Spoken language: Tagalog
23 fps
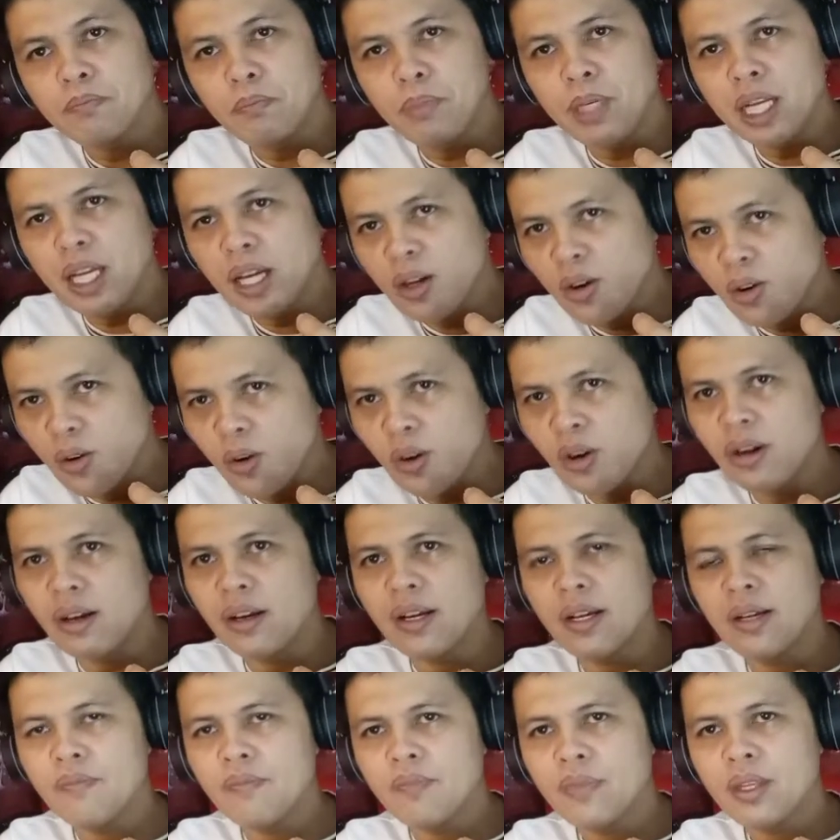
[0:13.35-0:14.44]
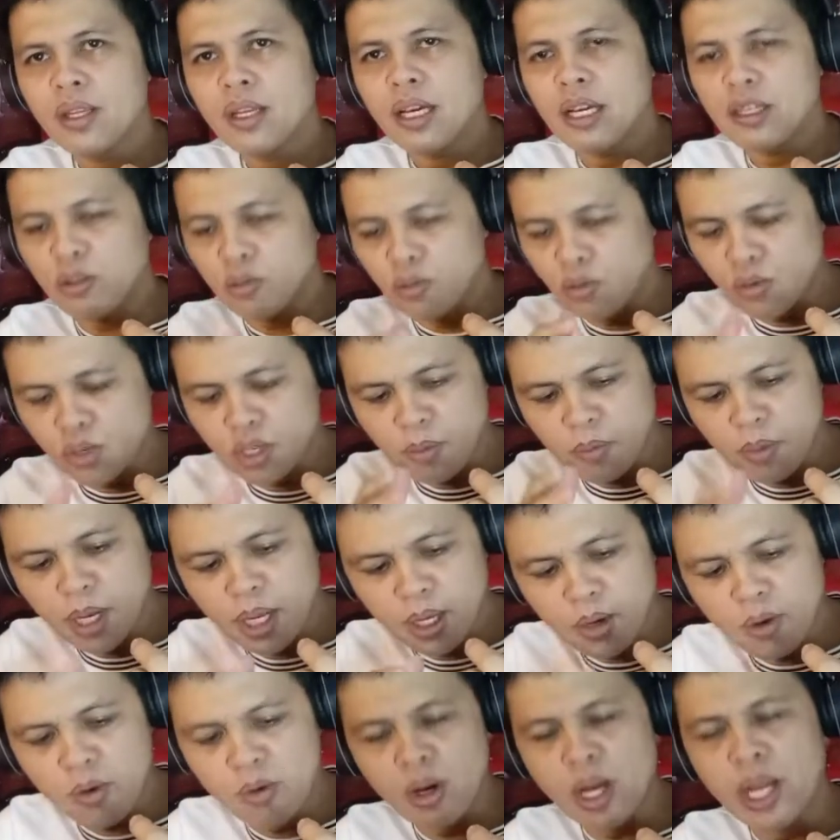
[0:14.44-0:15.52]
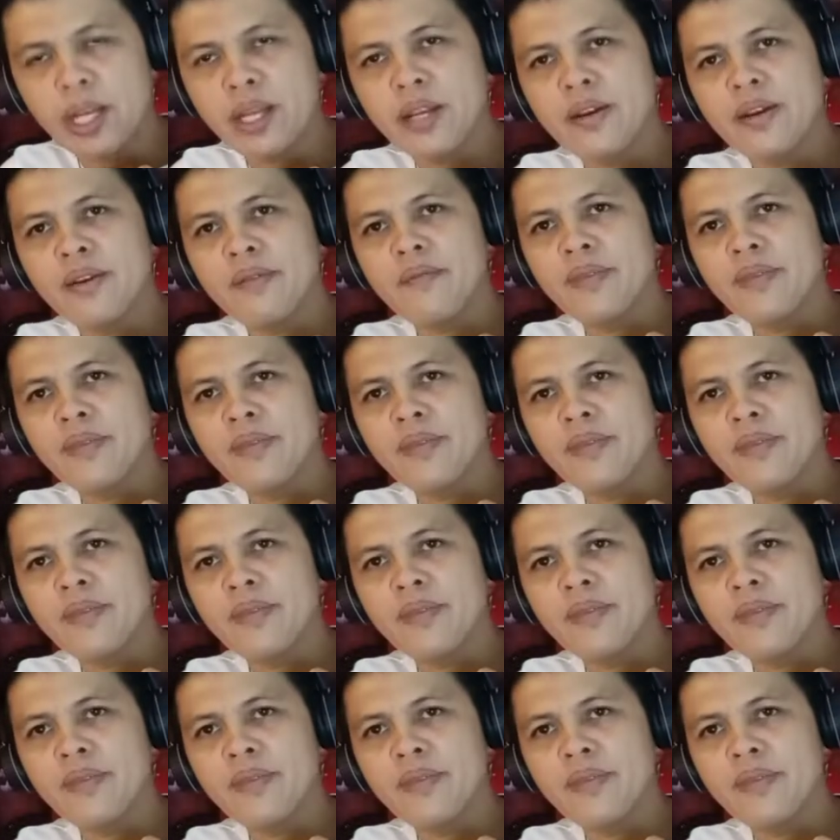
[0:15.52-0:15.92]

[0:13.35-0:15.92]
bilanggo at doon sa bilangguan